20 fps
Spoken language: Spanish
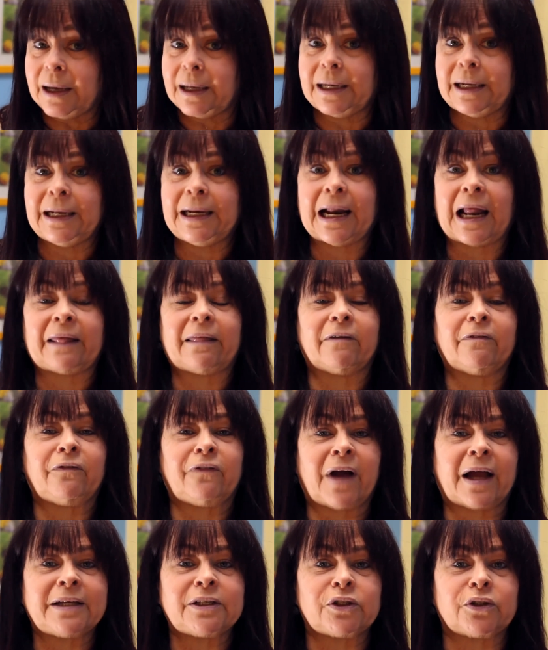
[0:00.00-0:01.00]
ni la de
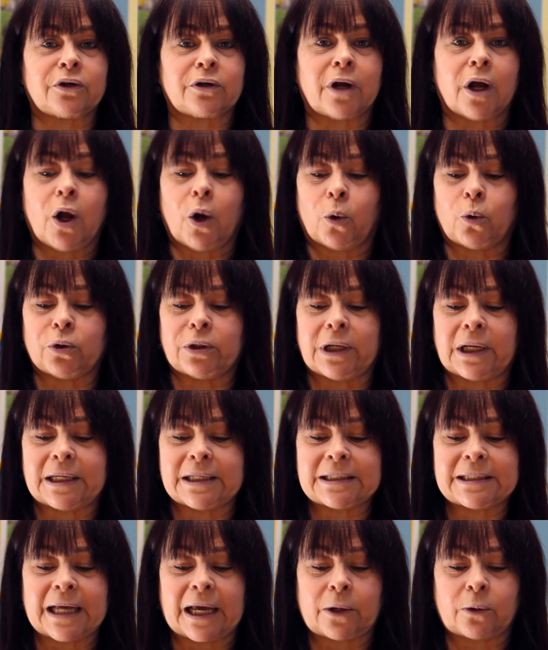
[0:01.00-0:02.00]
Pfizer
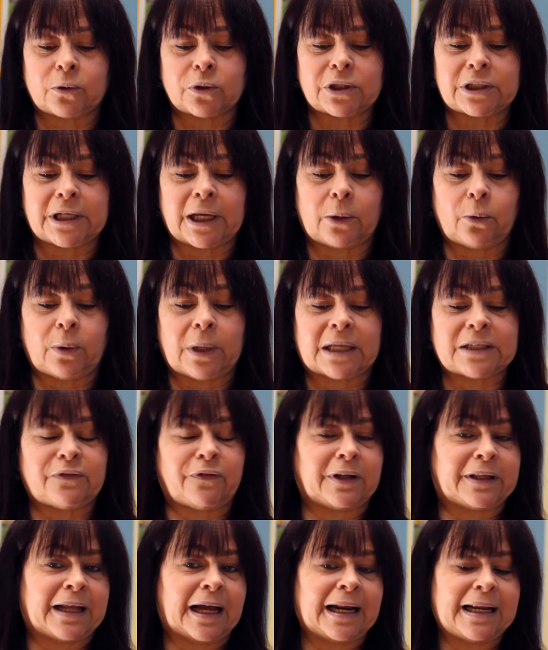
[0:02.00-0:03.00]
utilizaron
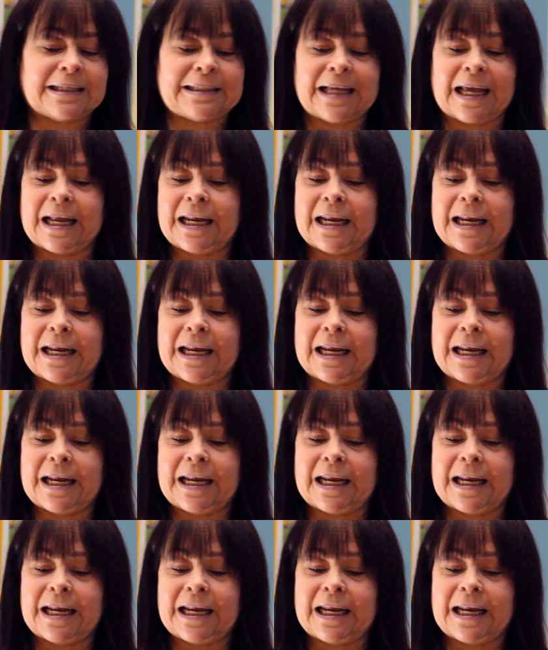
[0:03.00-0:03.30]
células fetales